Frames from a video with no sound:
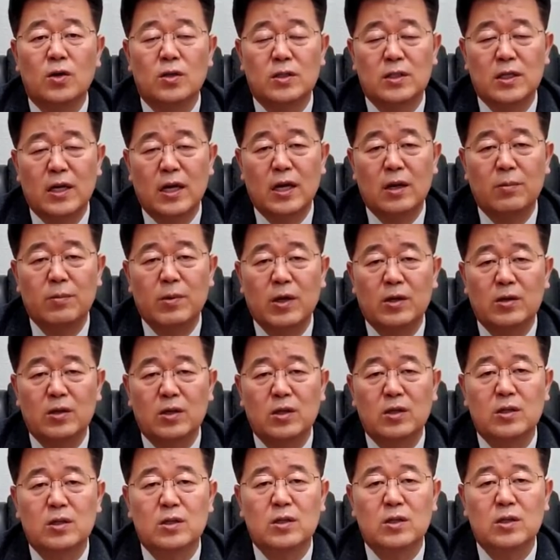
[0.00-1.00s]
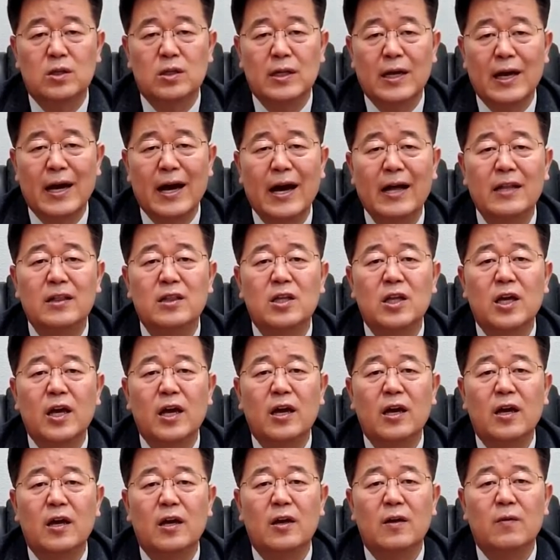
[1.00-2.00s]
사람의 어떤
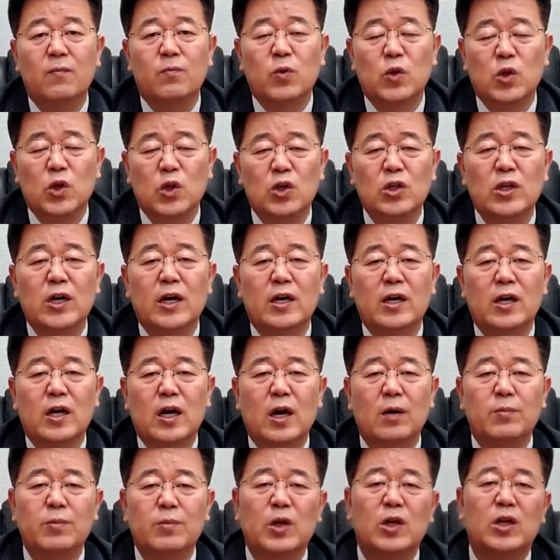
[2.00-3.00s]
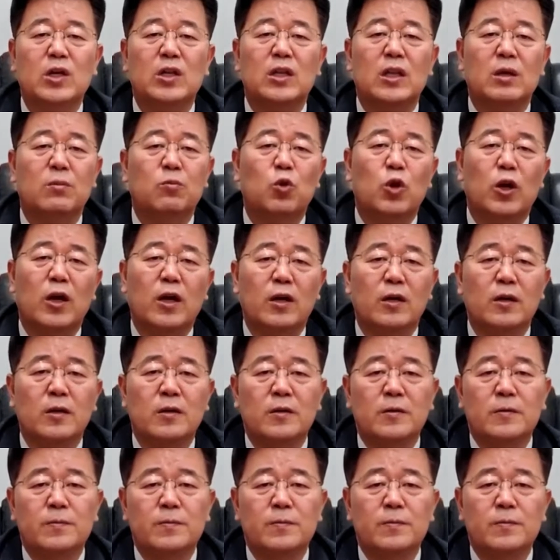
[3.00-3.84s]
한계, 연약함이 있기 때문에